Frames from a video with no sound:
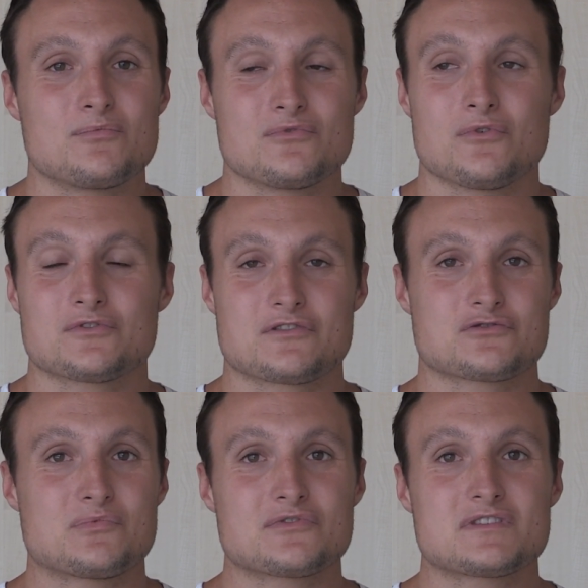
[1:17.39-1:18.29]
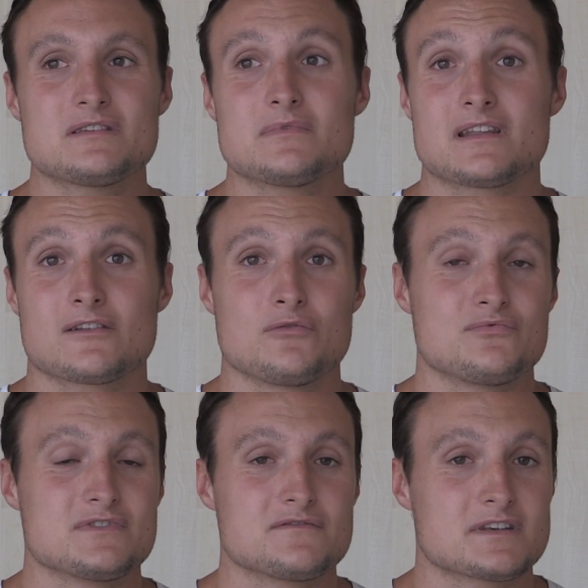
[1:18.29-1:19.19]
plus gros temps de jeu possible et d'être le
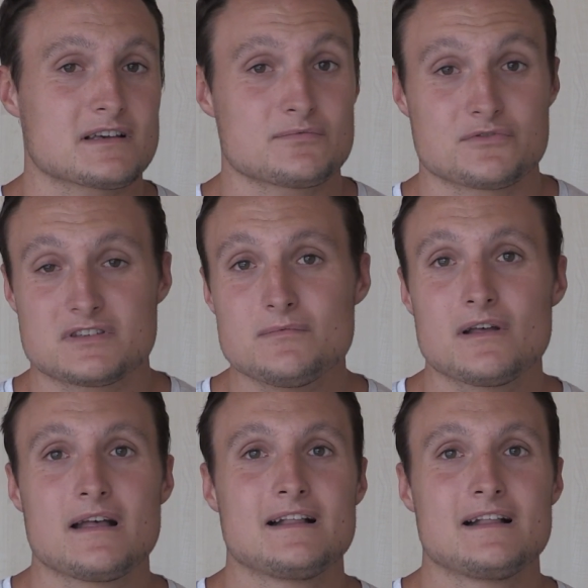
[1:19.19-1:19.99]
plus efficace possible.